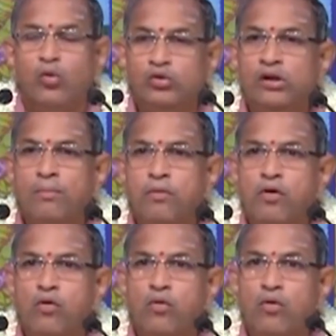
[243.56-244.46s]

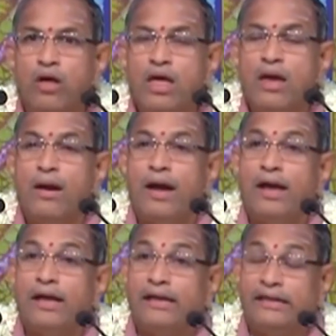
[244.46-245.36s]
ఉన్నప్పుడు
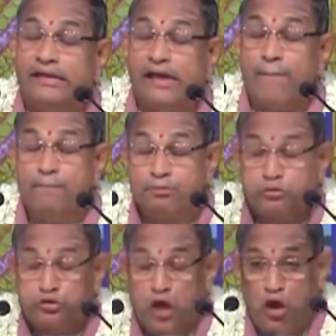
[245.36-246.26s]

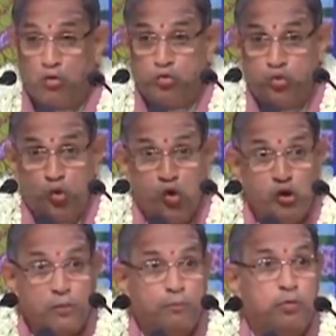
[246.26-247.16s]
ఎంత
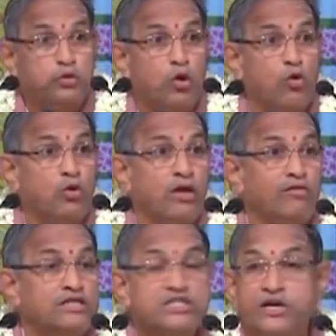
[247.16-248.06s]
ఓర్పుతో
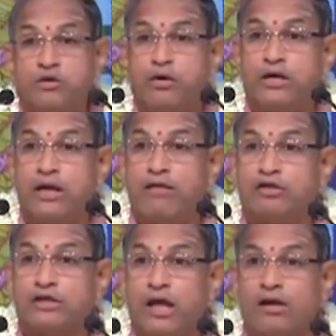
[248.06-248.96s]
ఉండవలసినటువంటి
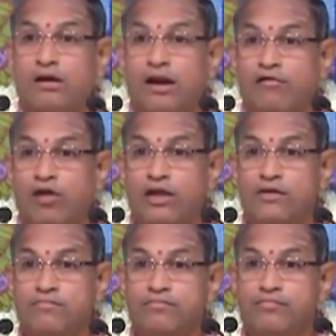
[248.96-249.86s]
అవతారం రావాలి
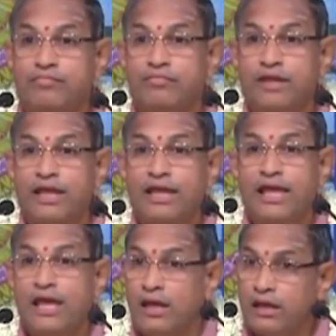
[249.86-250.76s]

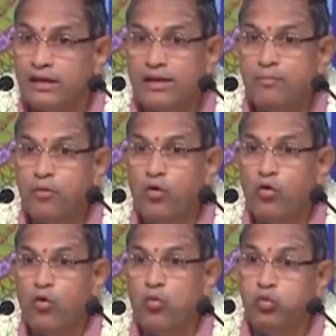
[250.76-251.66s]
ఇప్పుడు
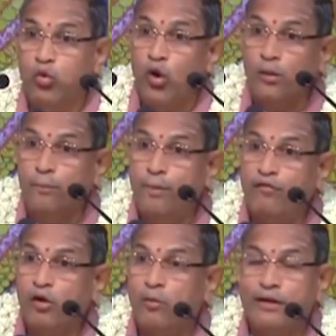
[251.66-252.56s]
ఓర్పు
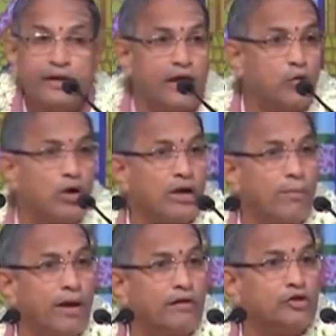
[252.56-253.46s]
ఎవరు పట్టారు అంటే
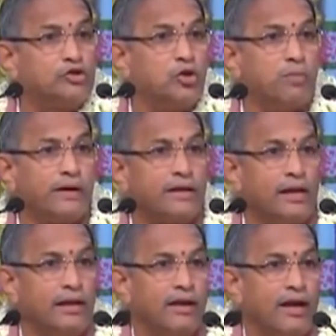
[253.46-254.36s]
భగవంతుడు
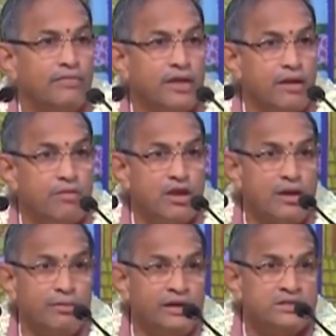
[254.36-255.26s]
పట్టాలి అందుకే మీరు
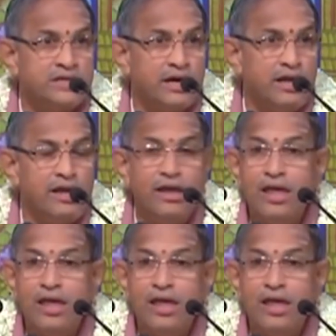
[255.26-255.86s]
గమనించండి